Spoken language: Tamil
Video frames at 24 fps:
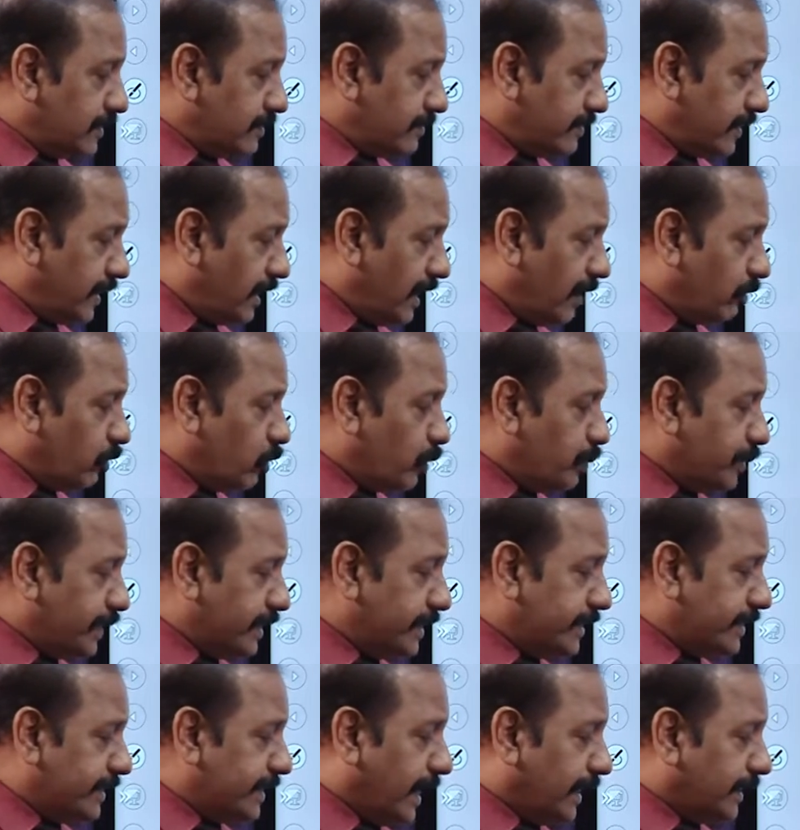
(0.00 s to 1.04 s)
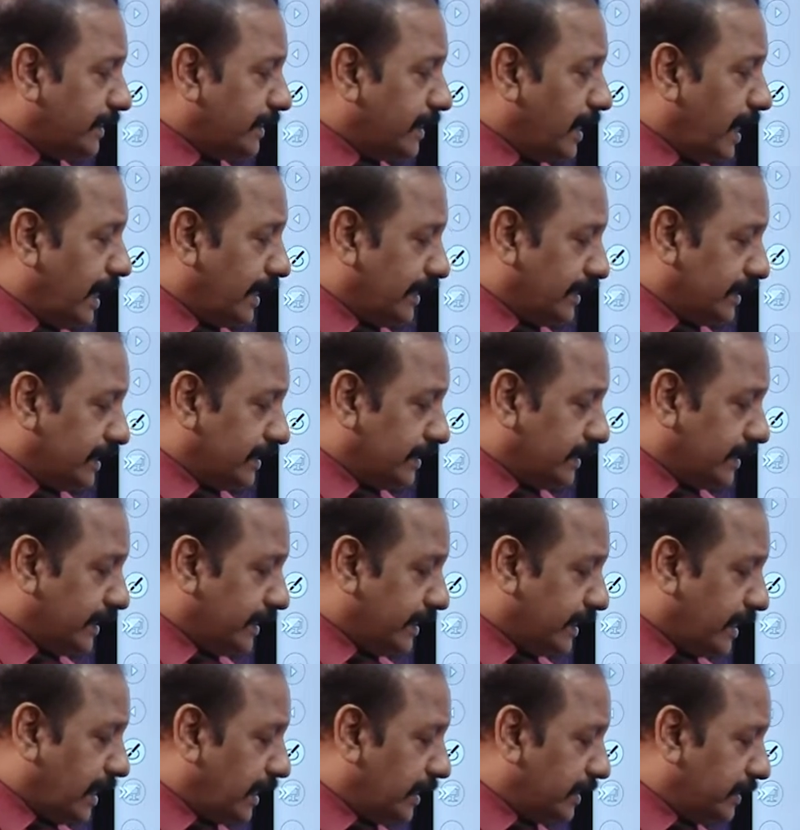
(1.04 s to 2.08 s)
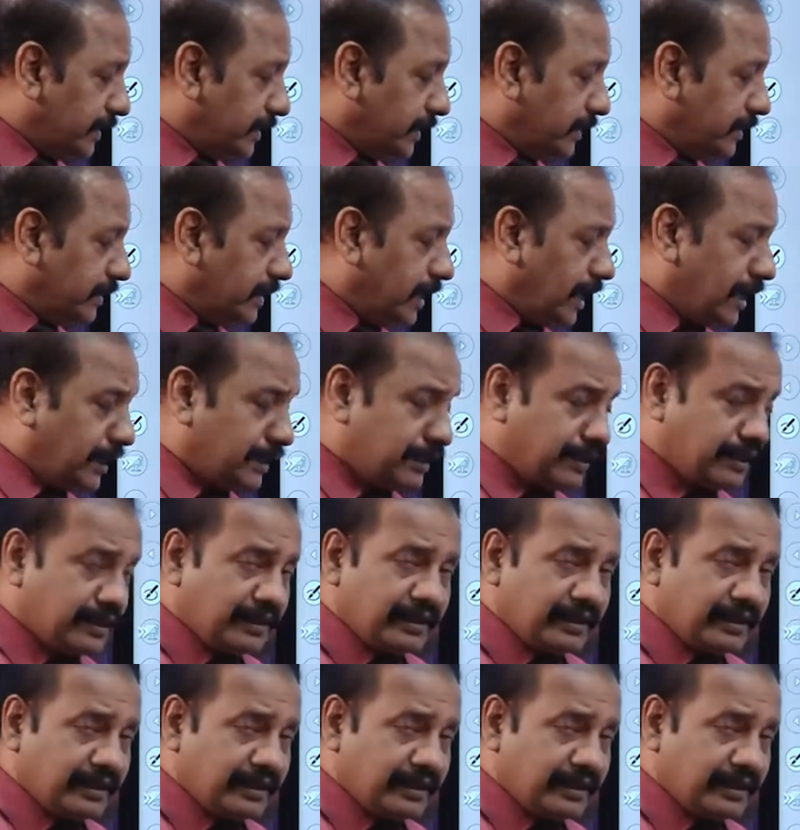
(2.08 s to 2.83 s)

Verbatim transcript: செலவு மீதி ஐயாயிரத்தை கழித்துத்தான்